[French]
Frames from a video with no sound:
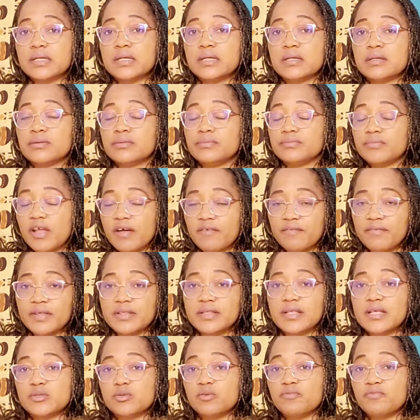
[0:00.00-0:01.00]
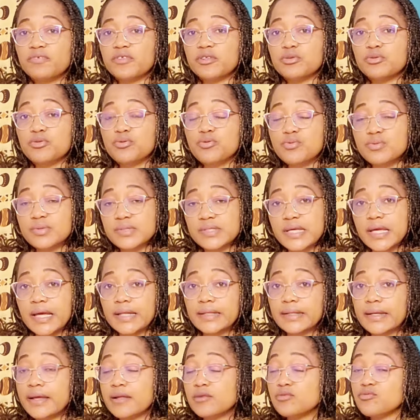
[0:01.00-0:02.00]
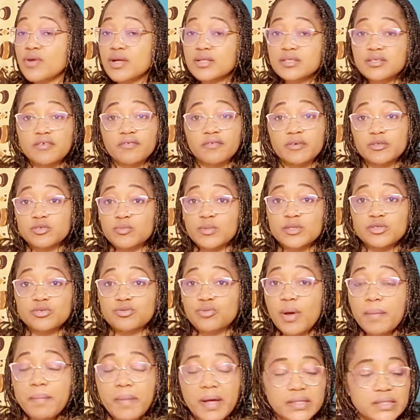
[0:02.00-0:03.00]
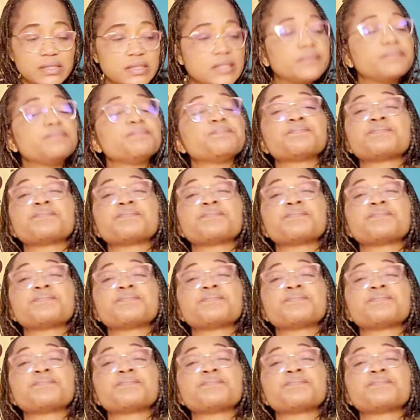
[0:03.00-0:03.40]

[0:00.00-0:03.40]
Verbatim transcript: Euh, en fait, elles ont fini de causer. Anaël lui a dit que franchement, tu dois partir.